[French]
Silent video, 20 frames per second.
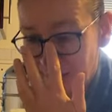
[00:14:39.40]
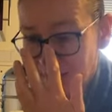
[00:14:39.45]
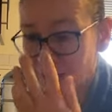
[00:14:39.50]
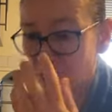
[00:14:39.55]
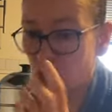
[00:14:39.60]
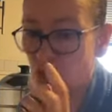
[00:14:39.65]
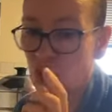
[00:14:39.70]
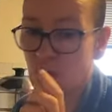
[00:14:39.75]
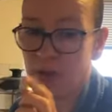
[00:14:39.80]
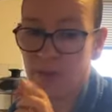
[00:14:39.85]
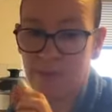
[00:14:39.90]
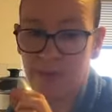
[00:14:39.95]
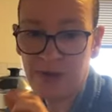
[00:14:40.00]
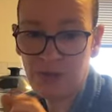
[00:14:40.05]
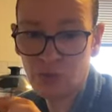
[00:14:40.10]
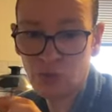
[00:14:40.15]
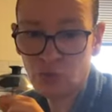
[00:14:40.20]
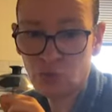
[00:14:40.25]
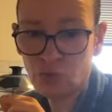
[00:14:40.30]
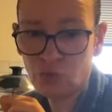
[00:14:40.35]
Je rappelle
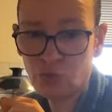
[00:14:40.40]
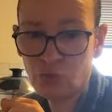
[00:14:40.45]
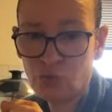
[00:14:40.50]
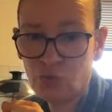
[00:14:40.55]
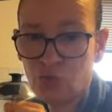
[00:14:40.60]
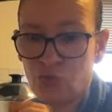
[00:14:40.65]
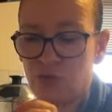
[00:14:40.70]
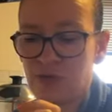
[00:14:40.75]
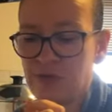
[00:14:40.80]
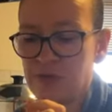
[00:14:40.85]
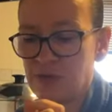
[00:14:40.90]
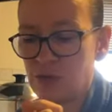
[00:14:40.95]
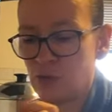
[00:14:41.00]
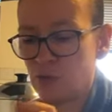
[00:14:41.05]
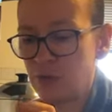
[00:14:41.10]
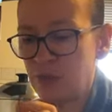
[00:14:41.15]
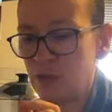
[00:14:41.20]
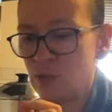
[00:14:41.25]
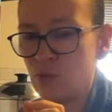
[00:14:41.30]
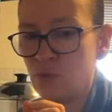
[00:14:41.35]
toujours que les
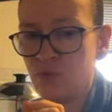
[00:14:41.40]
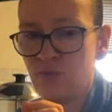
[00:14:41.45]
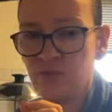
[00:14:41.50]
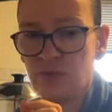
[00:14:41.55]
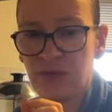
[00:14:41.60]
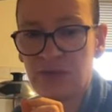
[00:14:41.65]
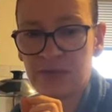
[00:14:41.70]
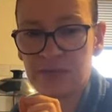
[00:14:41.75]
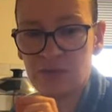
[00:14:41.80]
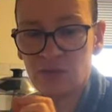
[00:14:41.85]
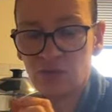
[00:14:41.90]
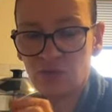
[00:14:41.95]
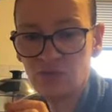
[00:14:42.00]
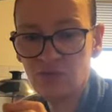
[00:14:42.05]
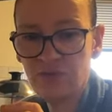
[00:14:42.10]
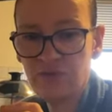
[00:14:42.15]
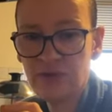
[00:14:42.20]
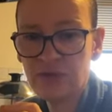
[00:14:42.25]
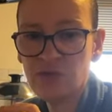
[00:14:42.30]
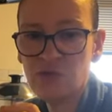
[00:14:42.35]
huiles, une fois qu'elles sont
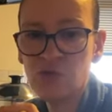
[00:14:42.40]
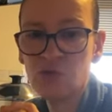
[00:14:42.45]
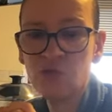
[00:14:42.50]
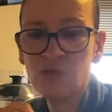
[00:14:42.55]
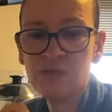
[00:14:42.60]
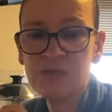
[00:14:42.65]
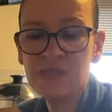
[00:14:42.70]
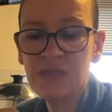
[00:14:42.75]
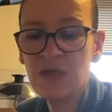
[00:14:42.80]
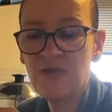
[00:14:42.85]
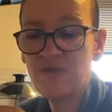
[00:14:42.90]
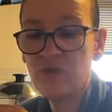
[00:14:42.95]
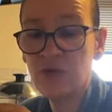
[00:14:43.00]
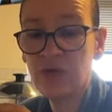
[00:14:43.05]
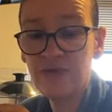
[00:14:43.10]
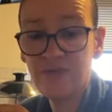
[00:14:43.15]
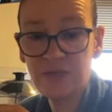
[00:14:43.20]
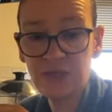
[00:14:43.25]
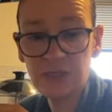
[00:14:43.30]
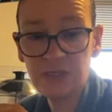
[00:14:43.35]
ouvertes, se conservent au
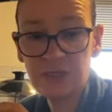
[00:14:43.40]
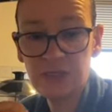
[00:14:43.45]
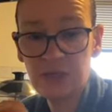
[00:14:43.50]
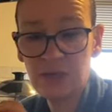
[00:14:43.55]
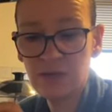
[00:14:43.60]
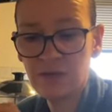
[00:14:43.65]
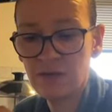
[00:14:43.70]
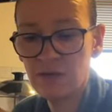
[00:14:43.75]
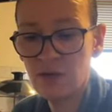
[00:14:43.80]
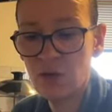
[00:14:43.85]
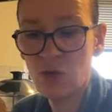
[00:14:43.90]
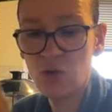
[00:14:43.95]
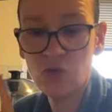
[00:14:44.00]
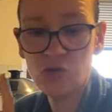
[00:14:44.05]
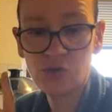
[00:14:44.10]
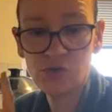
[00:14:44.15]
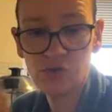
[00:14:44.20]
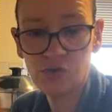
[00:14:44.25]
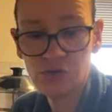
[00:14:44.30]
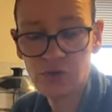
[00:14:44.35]
réfrigérateur,
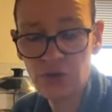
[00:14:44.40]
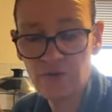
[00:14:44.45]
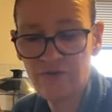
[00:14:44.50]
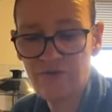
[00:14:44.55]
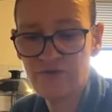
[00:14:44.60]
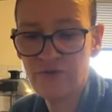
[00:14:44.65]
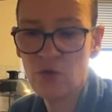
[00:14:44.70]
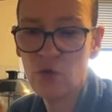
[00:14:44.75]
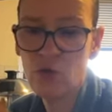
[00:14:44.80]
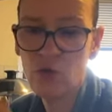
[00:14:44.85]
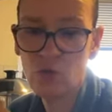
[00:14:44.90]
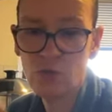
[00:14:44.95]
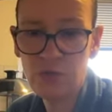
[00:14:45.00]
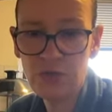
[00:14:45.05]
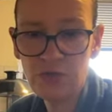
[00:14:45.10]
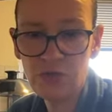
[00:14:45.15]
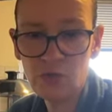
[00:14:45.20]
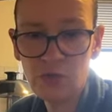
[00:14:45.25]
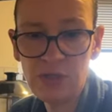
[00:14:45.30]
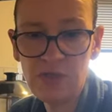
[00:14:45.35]
sauf
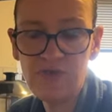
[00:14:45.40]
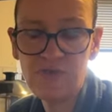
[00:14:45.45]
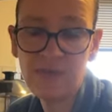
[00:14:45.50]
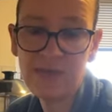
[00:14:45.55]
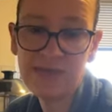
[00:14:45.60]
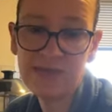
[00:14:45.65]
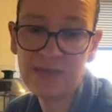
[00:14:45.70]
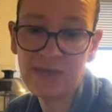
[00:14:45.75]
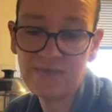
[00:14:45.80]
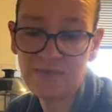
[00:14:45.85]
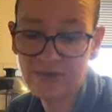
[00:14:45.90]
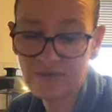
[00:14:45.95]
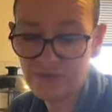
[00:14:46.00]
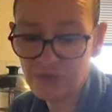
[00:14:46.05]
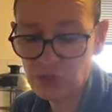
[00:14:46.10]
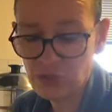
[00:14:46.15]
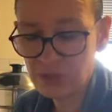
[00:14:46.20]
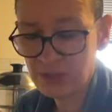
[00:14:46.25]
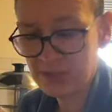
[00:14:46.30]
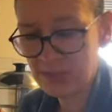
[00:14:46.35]
l'huile d'olive parce qu'elle va
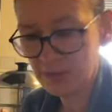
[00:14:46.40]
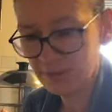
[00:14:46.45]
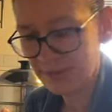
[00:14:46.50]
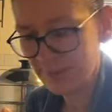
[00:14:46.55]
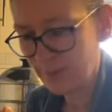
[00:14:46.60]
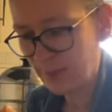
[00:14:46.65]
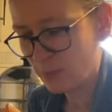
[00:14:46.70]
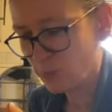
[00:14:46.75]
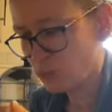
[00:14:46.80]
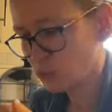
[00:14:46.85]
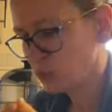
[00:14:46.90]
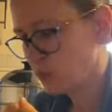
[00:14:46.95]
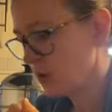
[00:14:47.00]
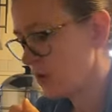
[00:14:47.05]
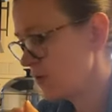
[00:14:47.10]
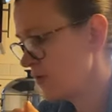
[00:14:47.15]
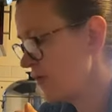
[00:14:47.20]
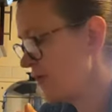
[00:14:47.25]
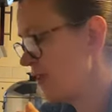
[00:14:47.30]
figer qu'elle n'en a pas besoin.